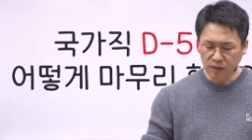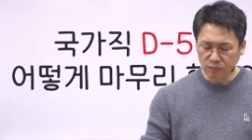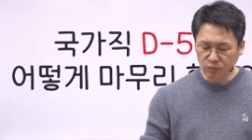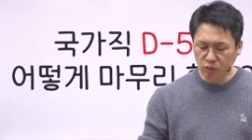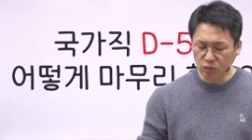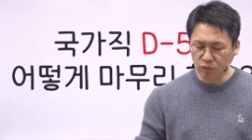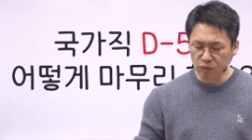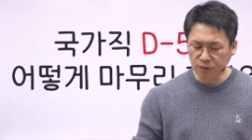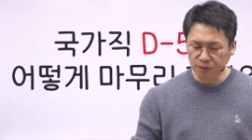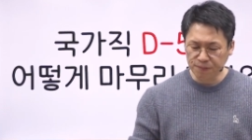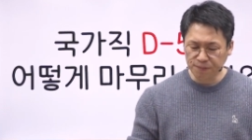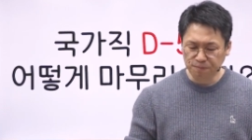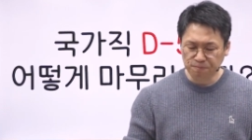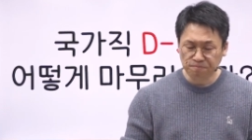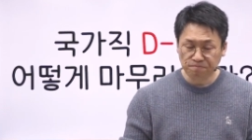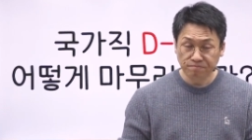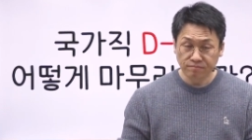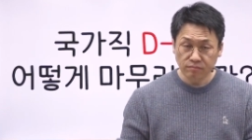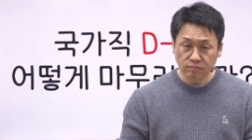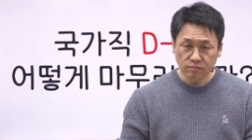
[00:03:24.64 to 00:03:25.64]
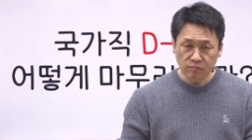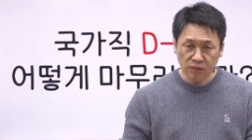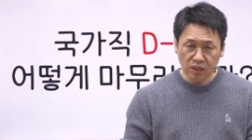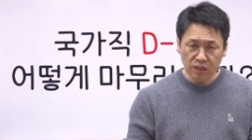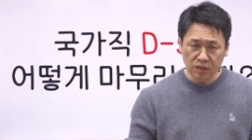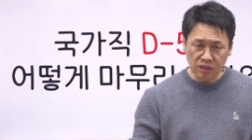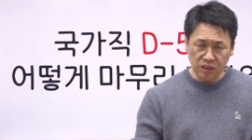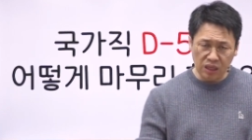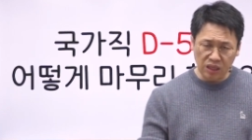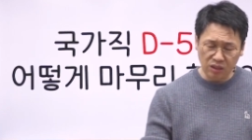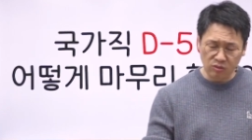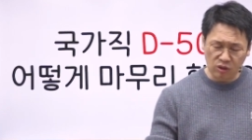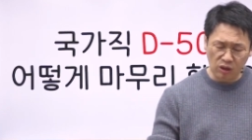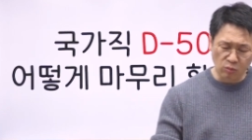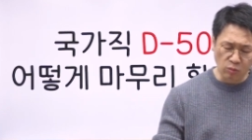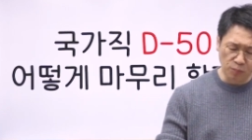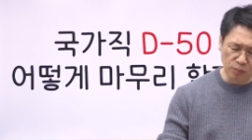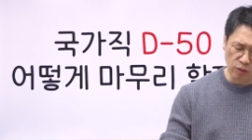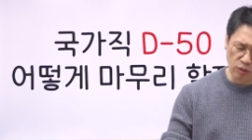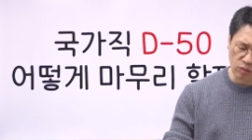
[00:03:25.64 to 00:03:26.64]
물론 각
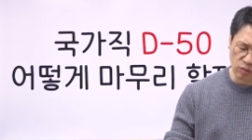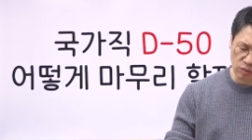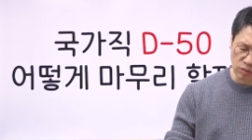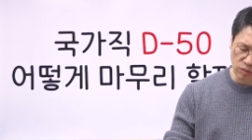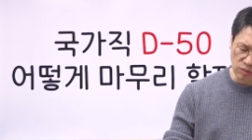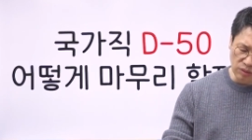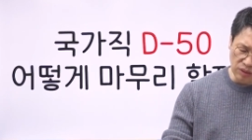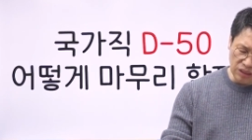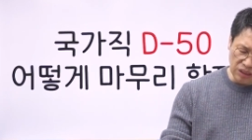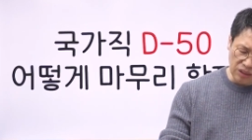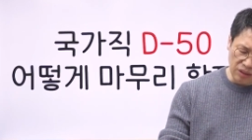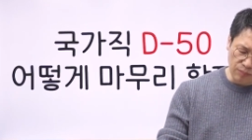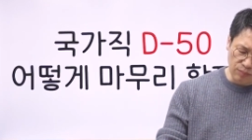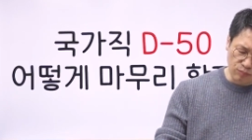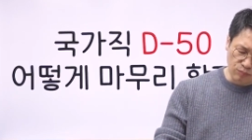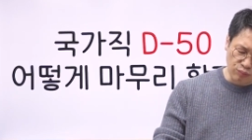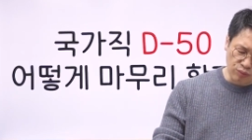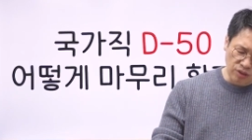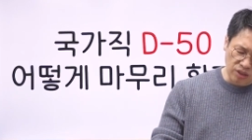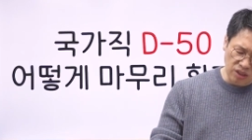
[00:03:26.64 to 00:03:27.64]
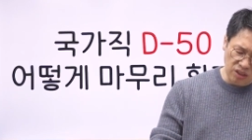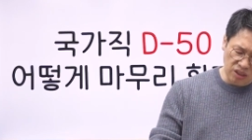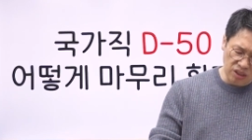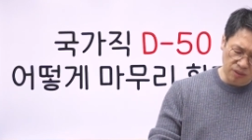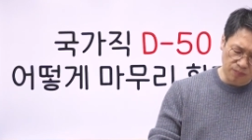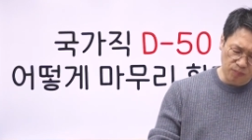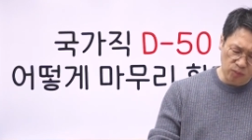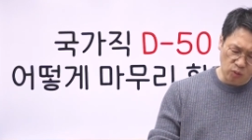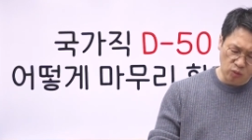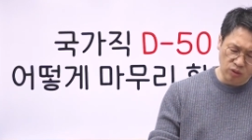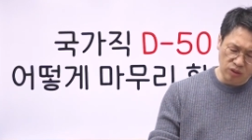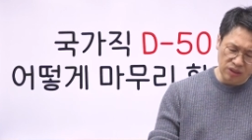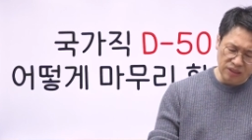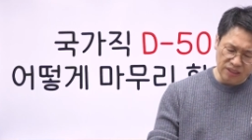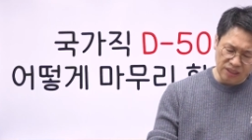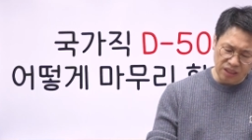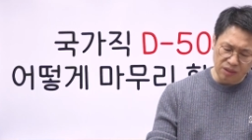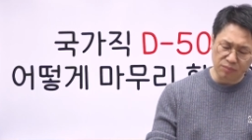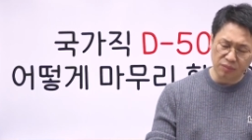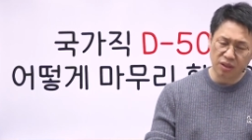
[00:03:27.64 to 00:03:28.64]
과목별로 이 문제집 또는
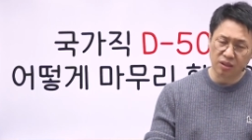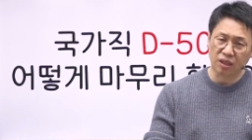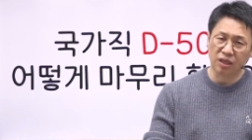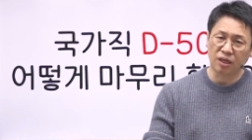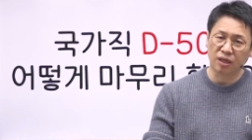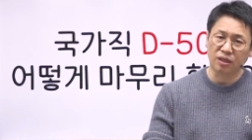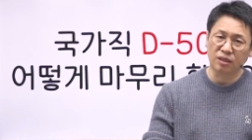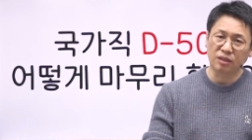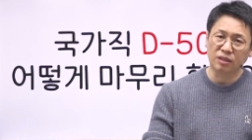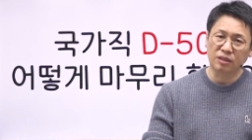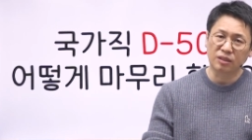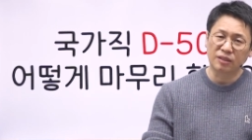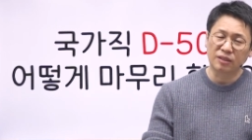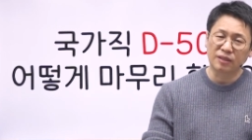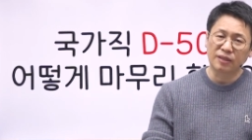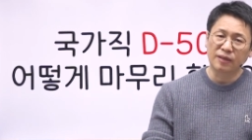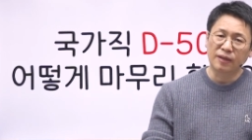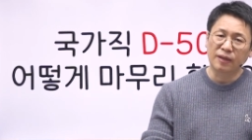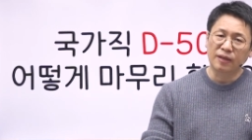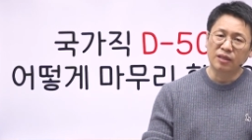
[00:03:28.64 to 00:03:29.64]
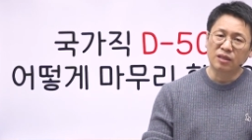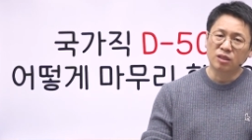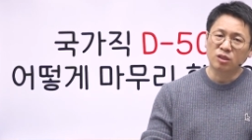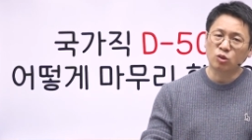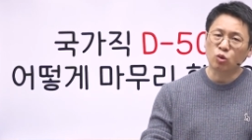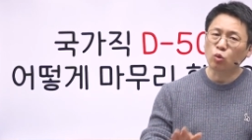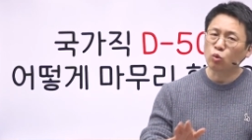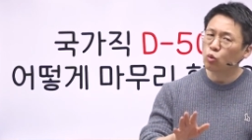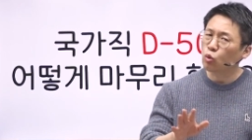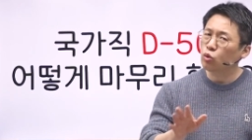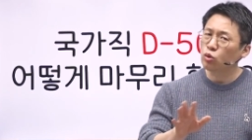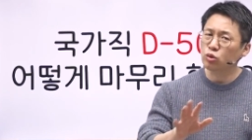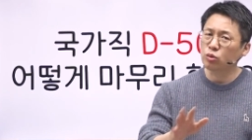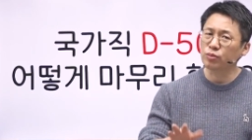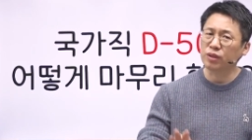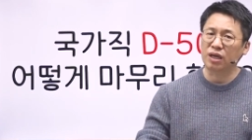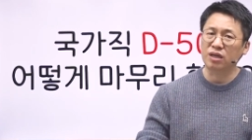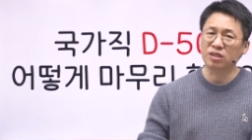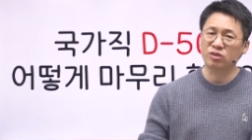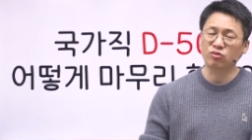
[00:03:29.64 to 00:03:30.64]
책마다 속도는 좀
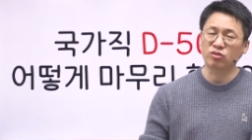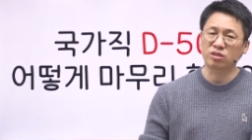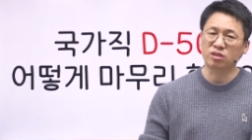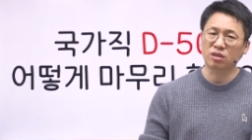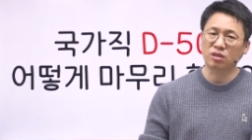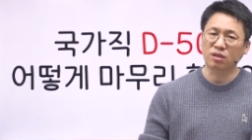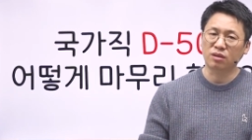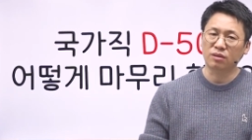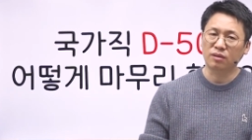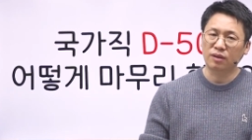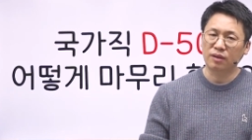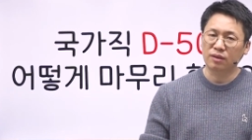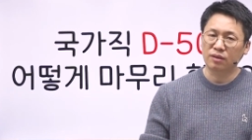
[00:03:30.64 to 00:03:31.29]
다를 수 있어요.